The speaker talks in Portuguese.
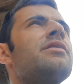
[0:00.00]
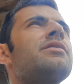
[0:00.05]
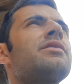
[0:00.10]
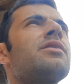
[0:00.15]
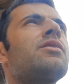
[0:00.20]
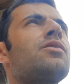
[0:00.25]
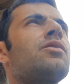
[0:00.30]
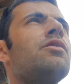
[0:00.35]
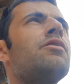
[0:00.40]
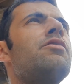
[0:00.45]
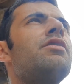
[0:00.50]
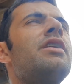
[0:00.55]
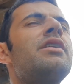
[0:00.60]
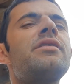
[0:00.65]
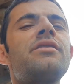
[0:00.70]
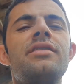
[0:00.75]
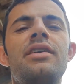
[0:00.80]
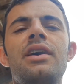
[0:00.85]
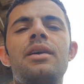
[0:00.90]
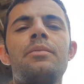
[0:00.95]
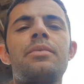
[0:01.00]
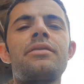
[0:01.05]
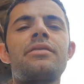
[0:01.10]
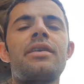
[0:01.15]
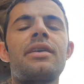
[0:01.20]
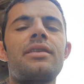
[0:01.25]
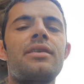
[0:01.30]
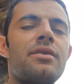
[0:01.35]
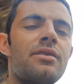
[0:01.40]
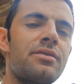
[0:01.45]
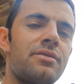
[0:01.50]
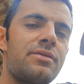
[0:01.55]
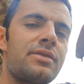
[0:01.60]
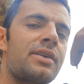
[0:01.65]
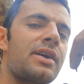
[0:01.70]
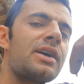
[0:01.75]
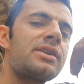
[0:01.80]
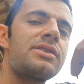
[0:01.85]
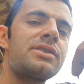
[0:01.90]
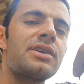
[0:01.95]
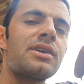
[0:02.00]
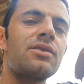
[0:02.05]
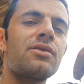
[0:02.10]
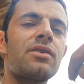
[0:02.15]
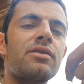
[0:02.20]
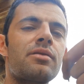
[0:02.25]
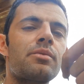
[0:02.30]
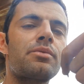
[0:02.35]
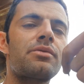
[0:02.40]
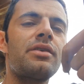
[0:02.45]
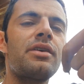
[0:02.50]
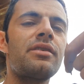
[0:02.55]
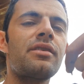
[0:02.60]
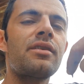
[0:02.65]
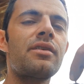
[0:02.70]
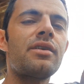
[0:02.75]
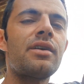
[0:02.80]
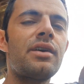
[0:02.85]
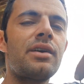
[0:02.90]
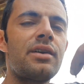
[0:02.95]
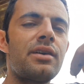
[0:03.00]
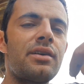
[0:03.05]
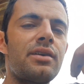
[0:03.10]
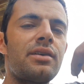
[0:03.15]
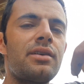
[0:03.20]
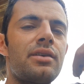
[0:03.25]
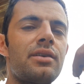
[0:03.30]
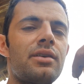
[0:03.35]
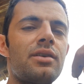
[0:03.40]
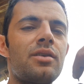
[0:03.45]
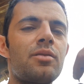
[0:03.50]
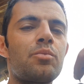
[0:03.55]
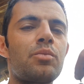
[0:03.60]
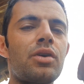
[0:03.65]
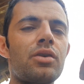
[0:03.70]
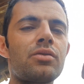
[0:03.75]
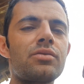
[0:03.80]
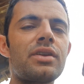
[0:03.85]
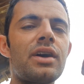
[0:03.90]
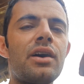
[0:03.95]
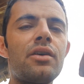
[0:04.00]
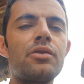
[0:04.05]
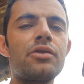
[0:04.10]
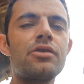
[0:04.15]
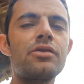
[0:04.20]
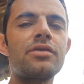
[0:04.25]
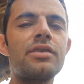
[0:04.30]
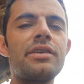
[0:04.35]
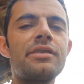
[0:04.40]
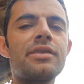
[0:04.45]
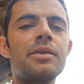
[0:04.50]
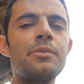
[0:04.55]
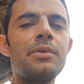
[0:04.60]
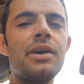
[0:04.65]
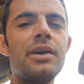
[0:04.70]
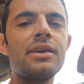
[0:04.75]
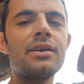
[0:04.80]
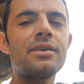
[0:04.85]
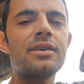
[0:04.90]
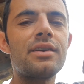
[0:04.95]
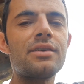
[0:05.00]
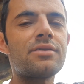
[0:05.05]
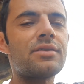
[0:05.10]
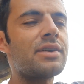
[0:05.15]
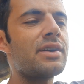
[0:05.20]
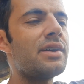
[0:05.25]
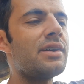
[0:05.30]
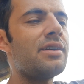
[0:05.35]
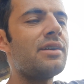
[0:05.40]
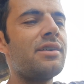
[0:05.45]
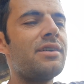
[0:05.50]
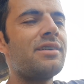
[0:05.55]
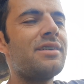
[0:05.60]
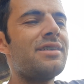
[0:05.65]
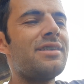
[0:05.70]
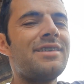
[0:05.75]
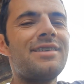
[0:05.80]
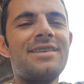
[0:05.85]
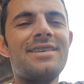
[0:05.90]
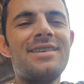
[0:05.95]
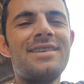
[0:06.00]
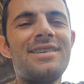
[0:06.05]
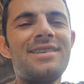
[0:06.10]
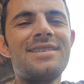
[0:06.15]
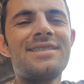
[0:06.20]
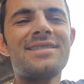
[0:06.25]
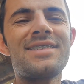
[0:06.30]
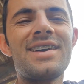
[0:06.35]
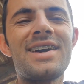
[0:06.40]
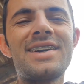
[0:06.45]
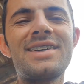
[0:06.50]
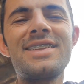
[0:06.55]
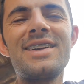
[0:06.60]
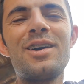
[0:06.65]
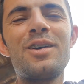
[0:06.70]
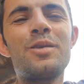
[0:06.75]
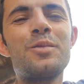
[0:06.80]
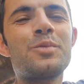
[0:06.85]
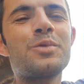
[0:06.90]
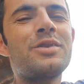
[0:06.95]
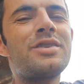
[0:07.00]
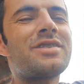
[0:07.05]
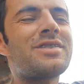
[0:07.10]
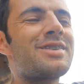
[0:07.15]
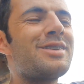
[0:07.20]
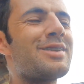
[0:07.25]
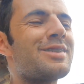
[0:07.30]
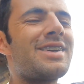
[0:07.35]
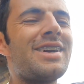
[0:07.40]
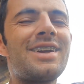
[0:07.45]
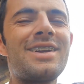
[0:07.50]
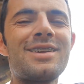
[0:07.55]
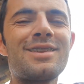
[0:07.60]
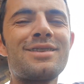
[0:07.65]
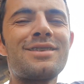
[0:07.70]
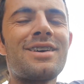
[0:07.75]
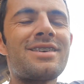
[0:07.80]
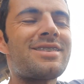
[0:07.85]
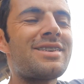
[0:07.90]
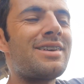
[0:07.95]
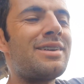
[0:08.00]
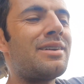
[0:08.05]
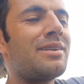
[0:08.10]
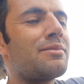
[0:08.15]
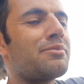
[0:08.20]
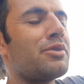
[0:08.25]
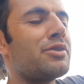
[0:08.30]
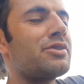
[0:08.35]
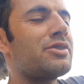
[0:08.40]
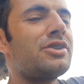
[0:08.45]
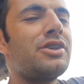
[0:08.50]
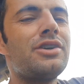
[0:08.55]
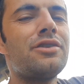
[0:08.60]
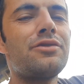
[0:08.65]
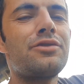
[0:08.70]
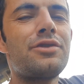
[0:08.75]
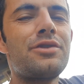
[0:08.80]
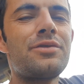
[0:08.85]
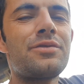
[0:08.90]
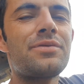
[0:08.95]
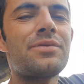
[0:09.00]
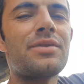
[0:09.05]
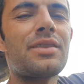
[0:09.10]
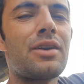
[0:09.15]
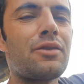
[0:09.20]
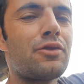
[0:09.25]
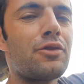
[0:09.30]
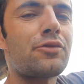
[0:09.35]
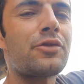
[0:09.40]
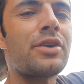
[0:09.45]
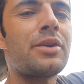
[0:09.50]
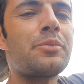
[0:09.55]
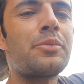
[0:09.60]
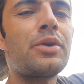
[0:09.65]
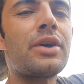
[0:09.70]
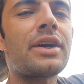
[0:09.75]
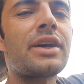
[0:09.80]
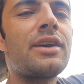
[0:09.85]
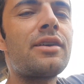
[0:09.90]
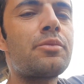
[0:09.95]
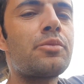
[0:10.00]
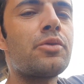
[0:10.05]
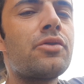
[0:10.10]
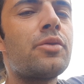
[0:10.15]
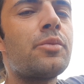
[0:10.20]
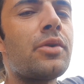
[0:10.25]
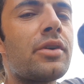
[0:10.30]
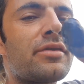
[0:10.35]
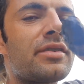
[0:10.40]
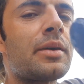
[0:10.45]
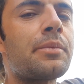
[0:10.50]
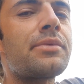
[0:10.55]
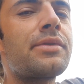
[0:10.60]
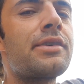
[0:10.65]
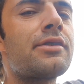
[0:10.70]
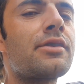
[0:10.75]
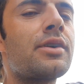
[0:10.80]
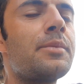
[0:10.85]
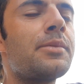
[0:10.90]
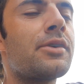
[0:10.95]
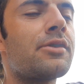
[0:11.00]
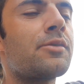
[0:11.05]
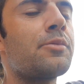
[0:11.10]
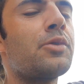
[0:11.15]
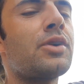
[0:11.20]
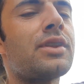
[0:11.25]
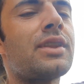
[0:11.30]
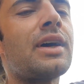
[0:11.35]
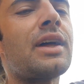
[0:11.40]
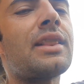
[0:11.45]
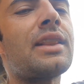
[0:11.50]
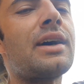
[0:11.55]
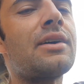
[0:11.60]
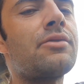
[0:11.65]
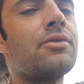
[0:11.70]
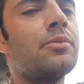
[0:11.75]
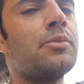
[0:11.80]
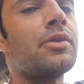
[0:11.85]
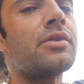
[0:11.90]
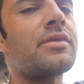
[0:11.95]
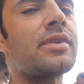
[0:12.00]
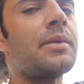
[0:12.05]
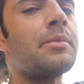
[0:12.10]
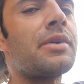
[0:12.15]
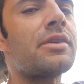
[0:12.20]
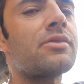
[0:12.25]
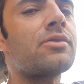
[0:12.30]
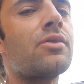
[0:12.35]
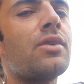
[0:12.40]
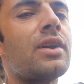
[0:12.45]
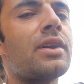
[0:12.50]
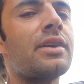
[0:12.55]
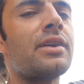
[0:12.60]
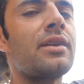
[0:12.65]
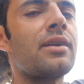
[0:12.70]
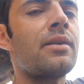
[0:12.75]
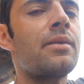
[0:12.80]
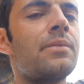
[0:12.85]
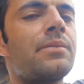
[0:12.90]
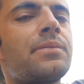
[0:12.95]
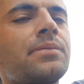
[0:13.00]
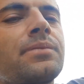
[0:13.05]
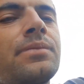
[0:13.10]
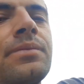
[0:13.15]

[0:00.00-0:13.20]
Então confere isso aí, rapaziada. Fica a dica nossa pra vocês aí, ó. Pra não dar ruim com vocês também aí, que nós não quer, não quer que dê ruim pros inscritos queridos nossos aí. Positivo? Eu vou ficando por aqui, eu vou mostrar pra vocês o caminhão desmontado lá. Vou mostrar mais um golinho, né?